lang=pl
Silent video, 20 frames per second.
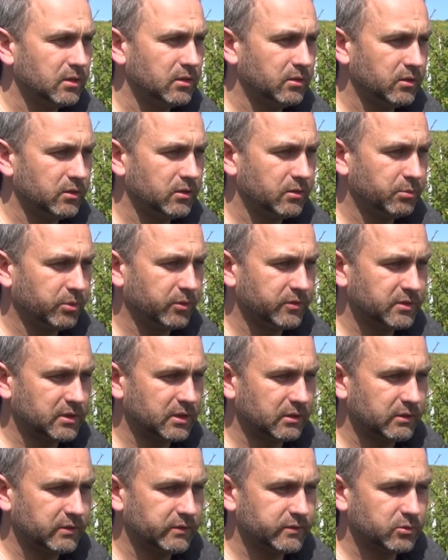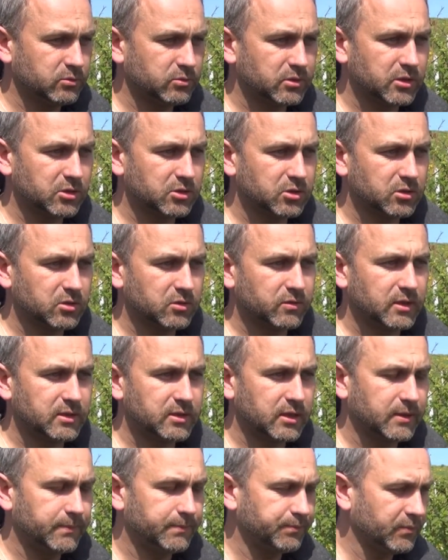e, powstałe wskutek
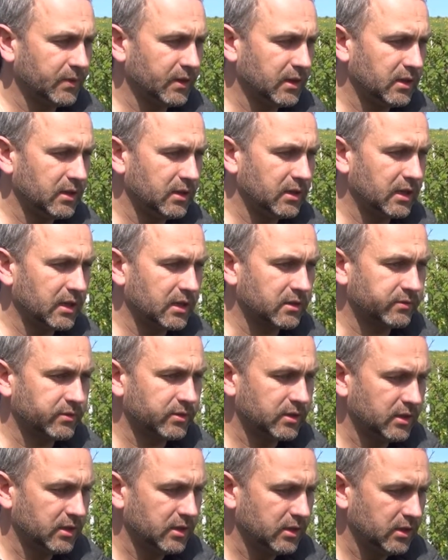żerowania larw